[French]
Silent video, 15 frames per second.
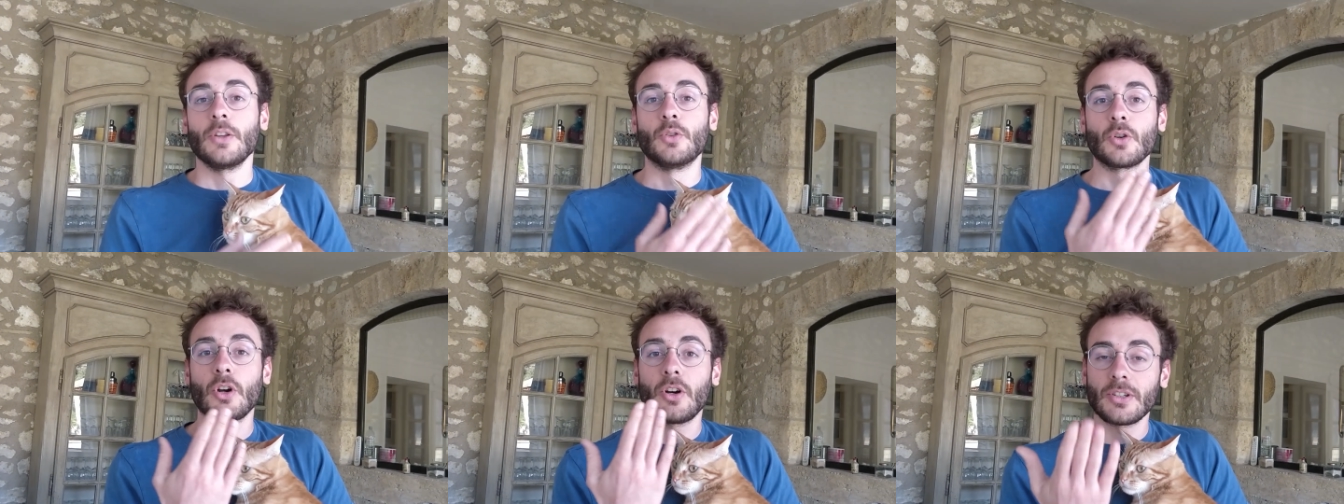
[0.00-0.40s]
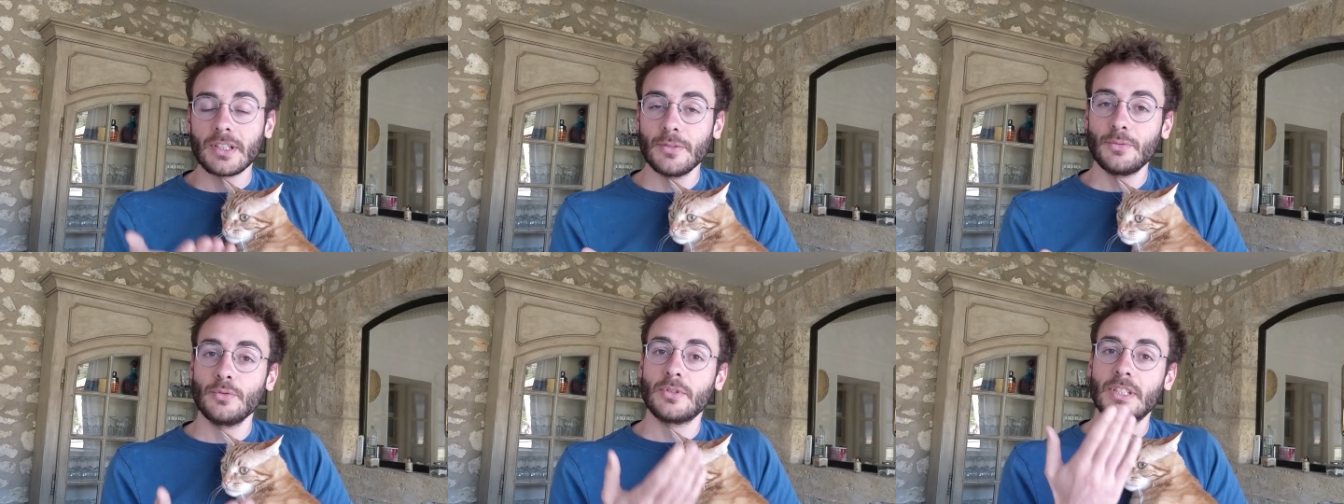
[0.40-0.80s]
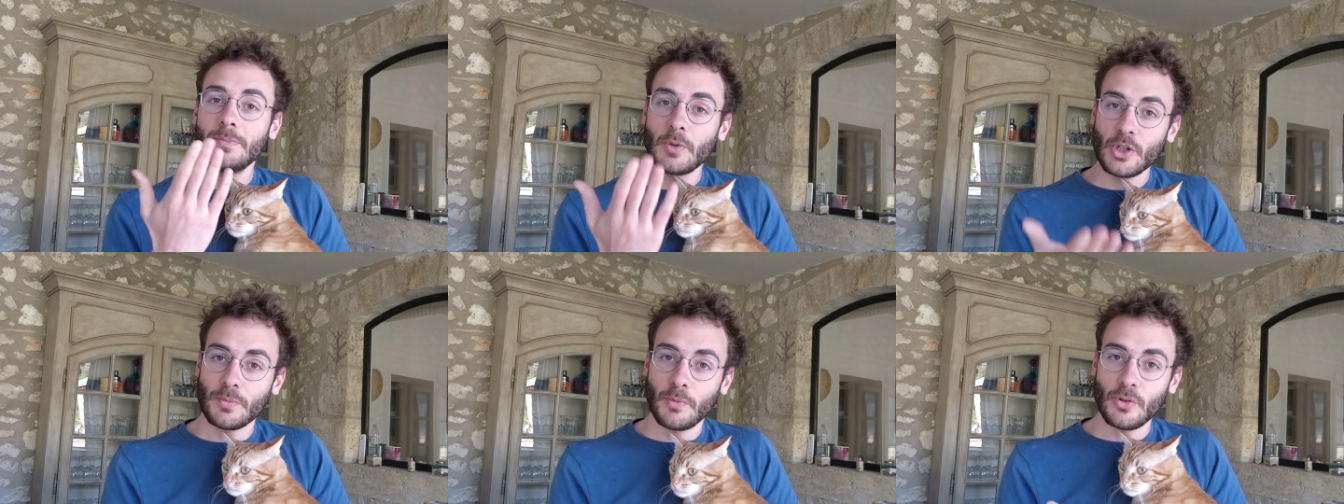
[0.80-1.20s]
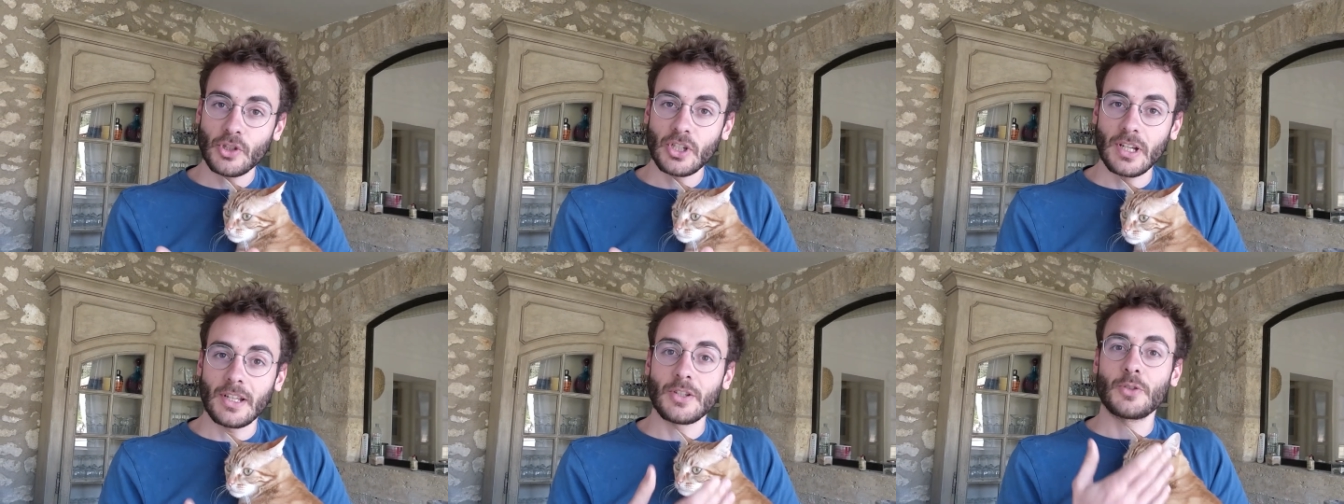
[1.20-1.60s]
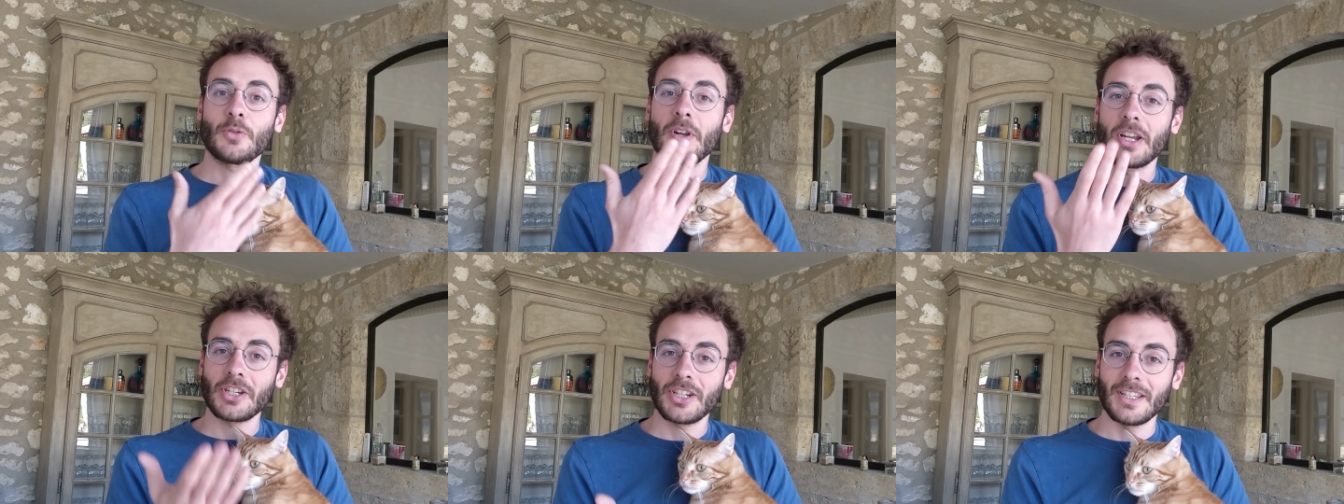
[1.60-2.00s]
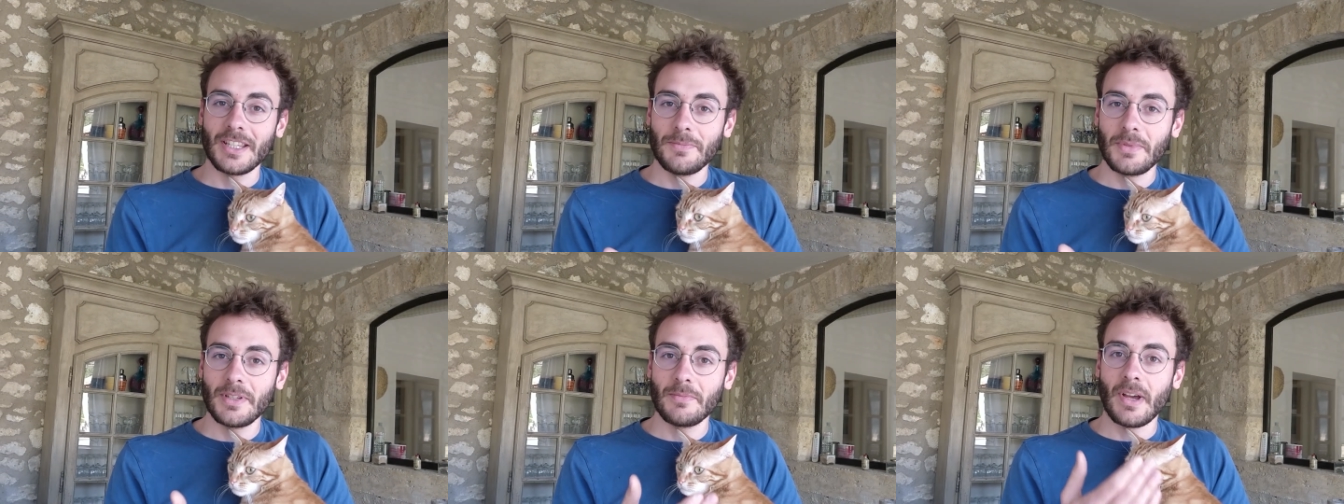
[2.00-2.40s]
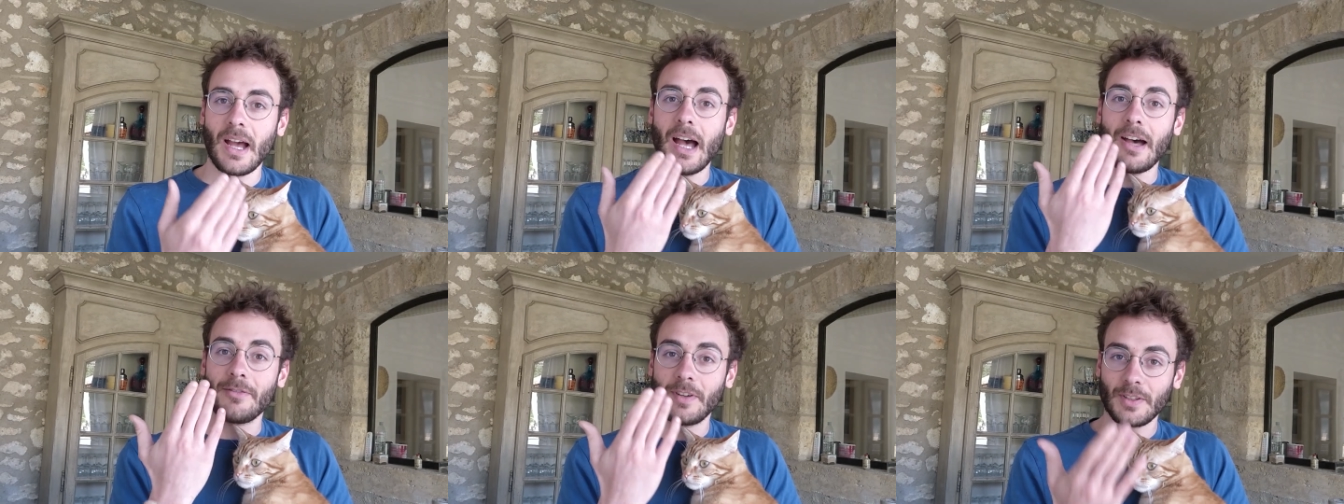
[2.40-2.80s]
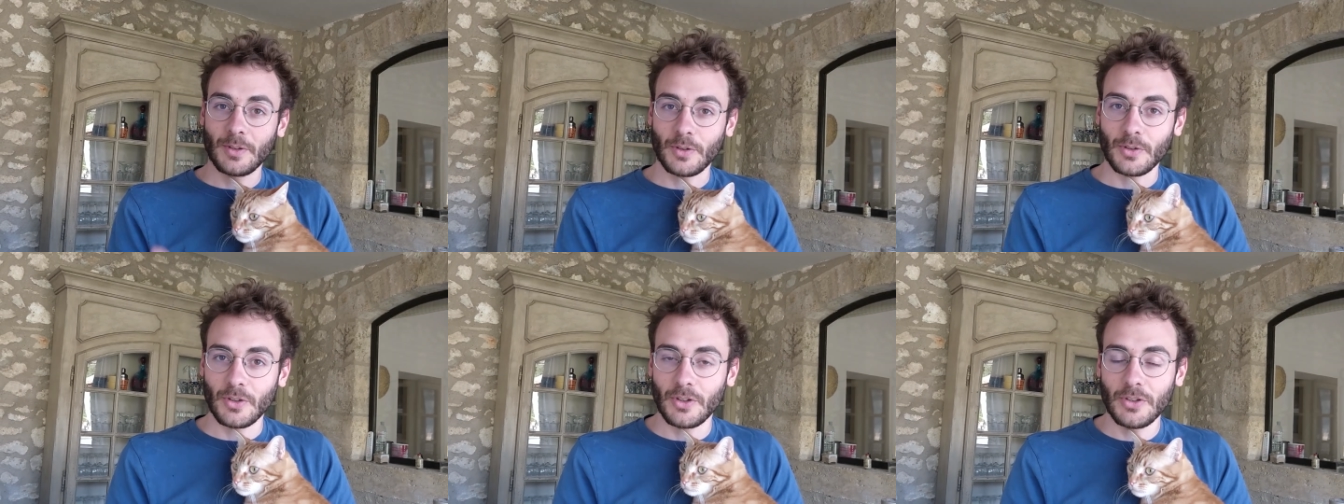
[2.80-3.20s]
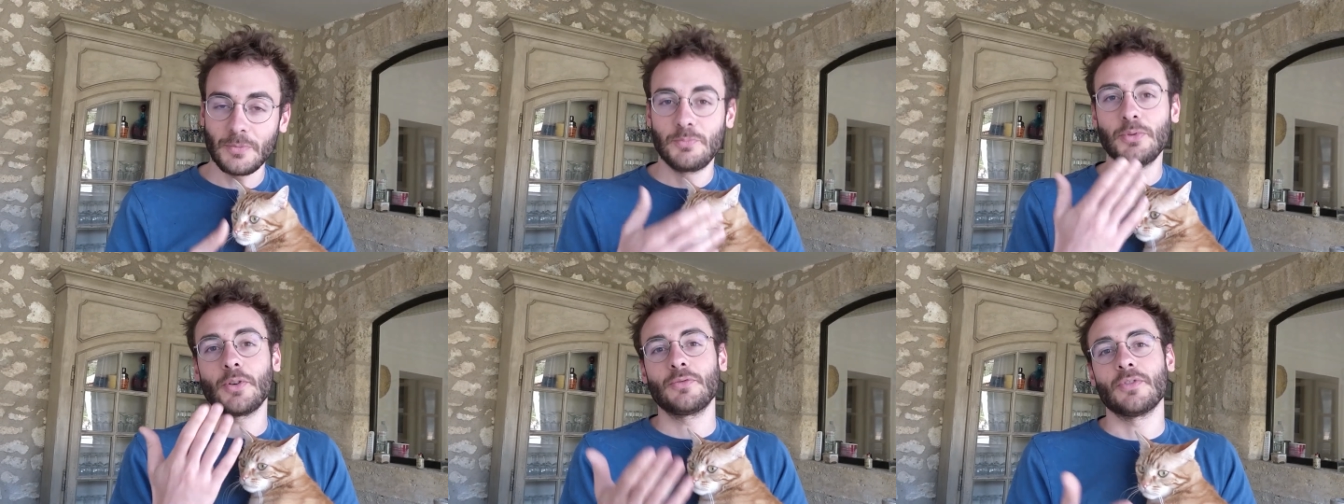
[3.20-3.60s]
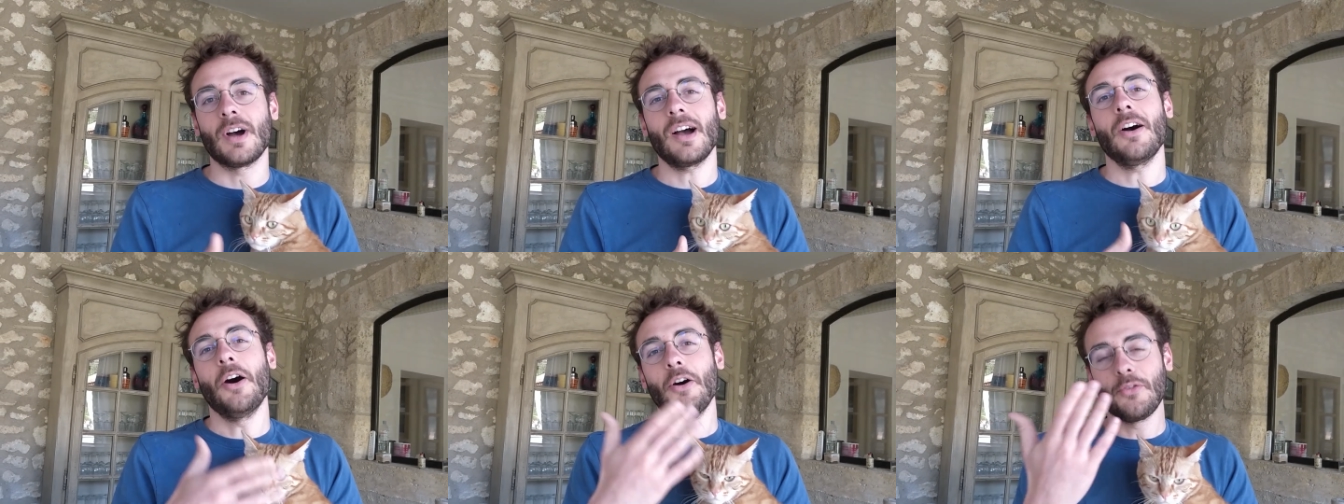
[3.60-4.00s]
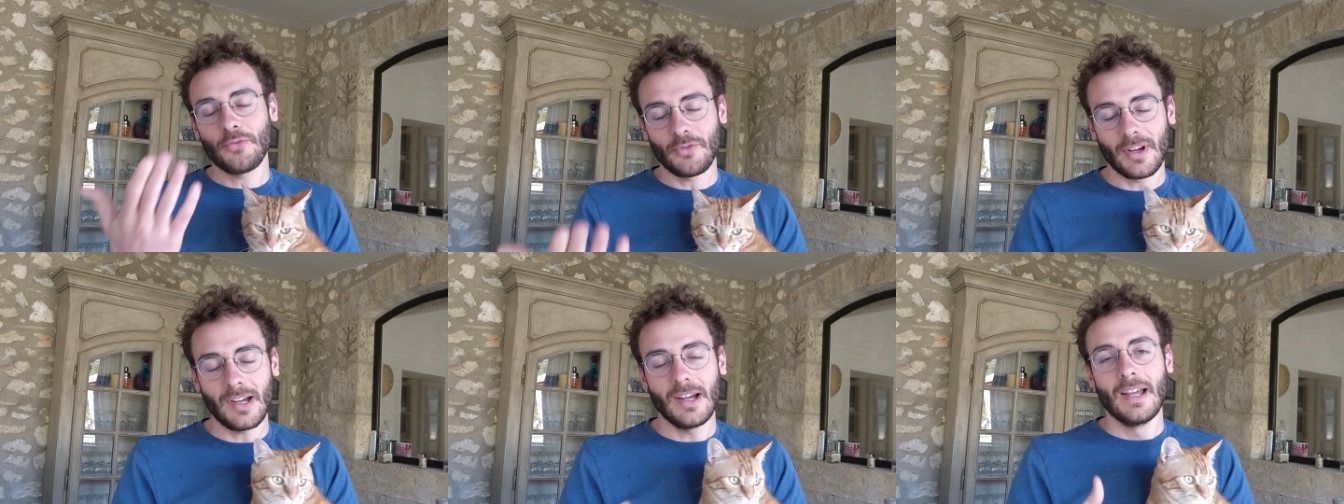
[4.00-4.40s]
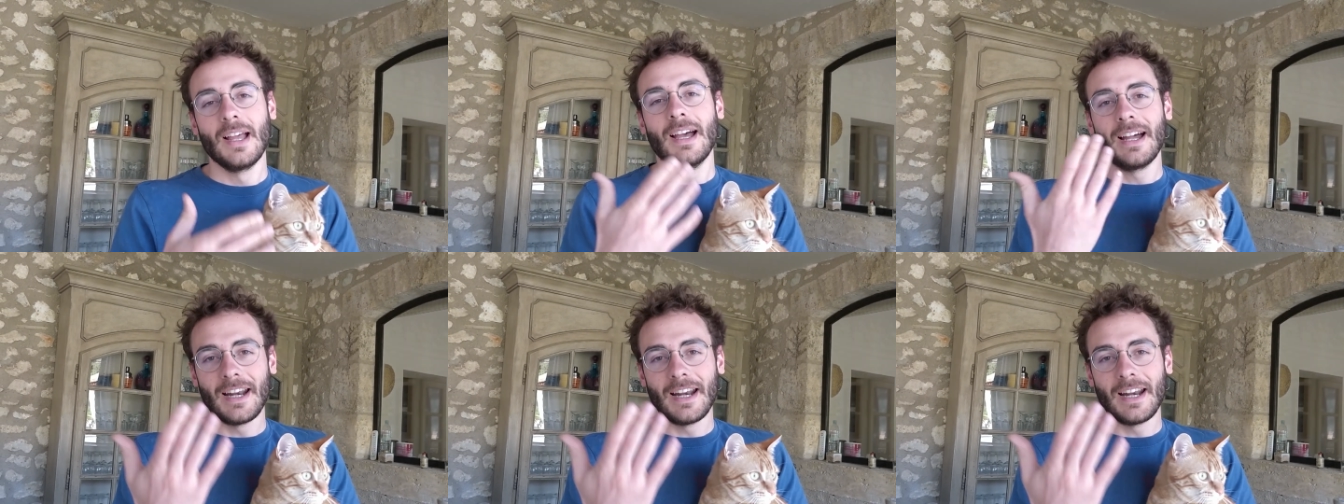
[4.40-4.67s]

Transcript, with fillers: Donc rendez-vous dimanche prochain sur la chaîne Ebim à 20h30 pour voir enfin